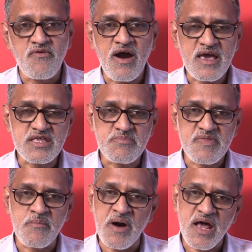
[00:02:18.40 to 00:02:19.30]
వాళ్ళకి ఇది
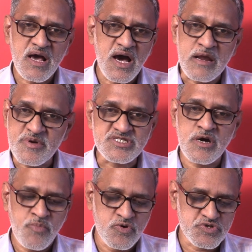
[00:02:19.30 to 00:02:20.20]
పెద్ద భారంగా
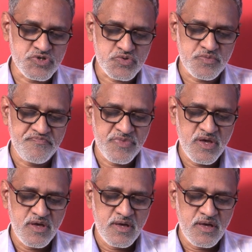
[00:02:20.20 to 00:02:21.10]
అనిపించకపోవచ్చు
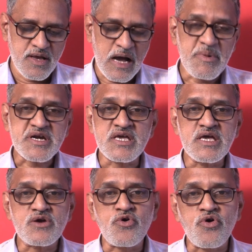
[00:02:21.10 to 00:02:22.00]
కాబట్టి
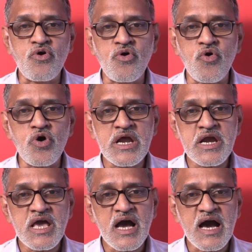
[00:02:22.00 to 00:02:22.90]
కోల్
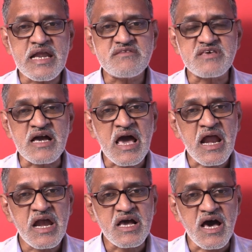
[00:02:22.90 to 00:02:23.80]
ఇండియా కానీ
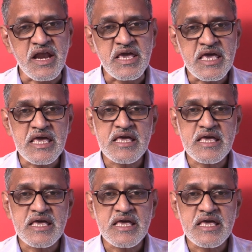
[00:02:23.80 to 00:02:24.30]
సింగరేణి కానీ